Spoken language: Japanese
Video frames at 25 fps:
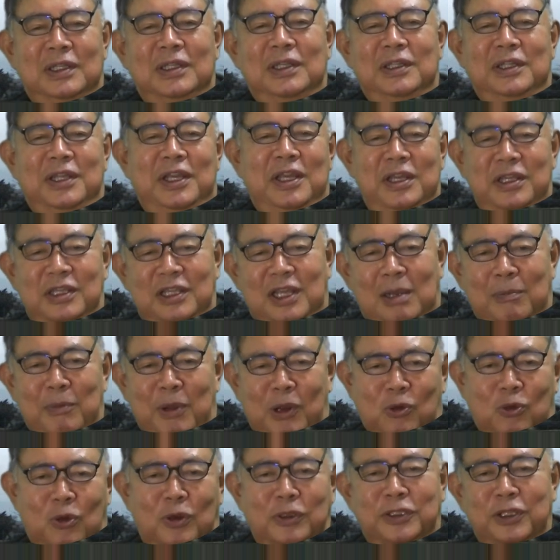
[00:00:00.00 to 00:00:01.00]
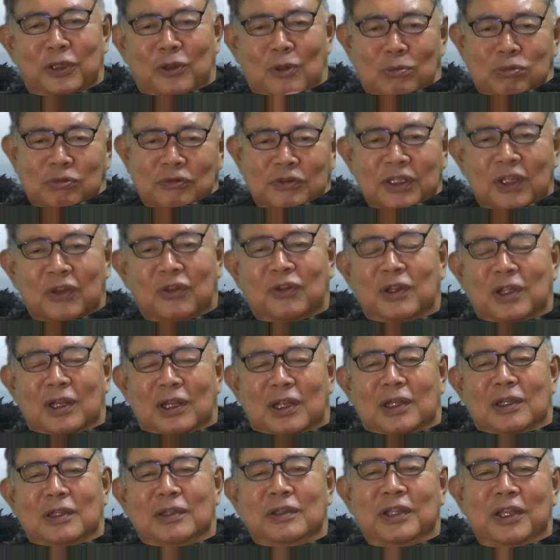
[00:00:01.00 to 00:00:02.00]
ね、山越えて飛ぶんですか
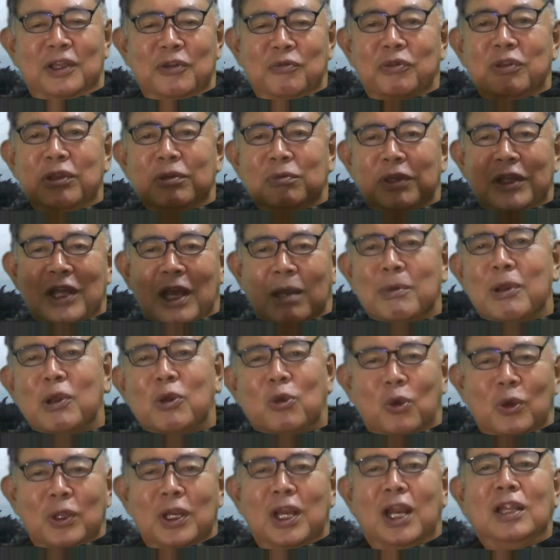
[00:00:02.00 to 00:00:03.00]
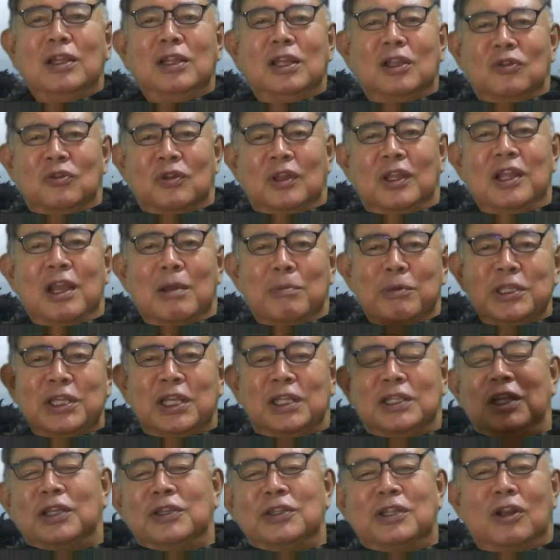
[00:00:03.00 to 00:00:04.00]
ら、ね、FM は山越えられないですから、山に
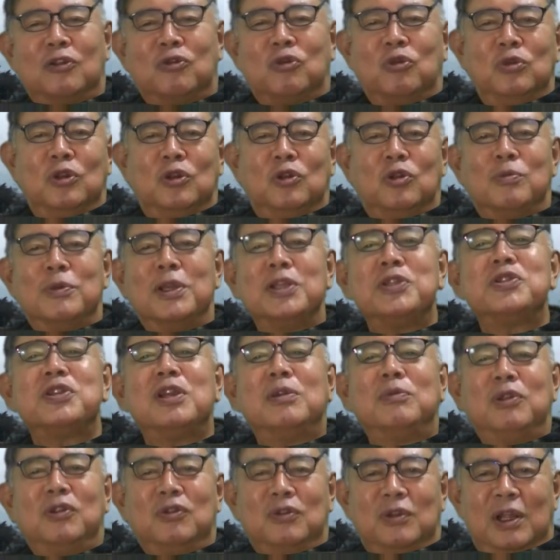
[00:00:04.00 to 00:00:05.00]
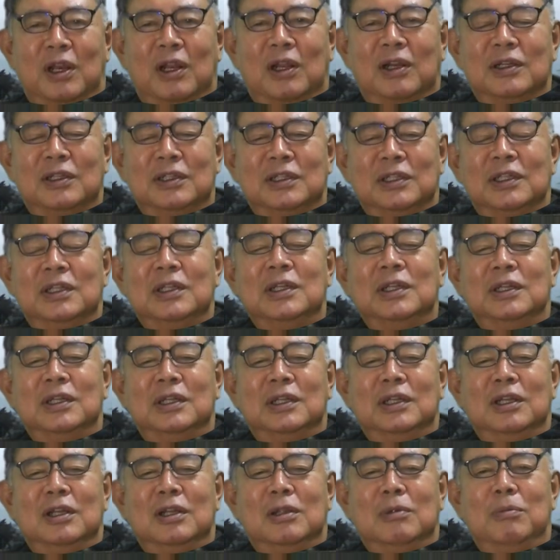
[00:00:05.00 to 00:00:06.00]
当たったらそこで止まっちゃいますから。
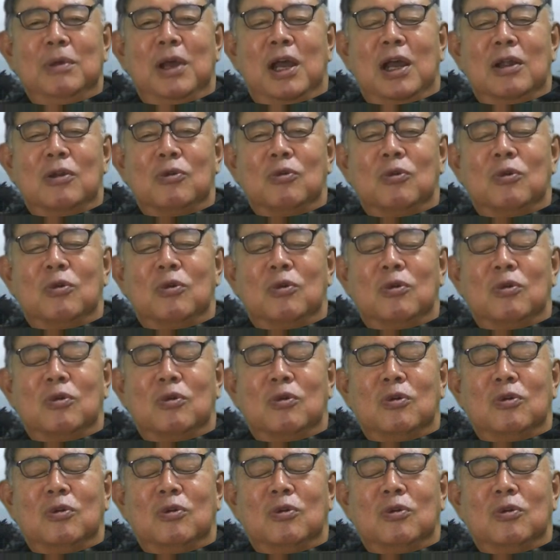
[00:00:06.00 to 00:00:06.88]
まあ、あのー、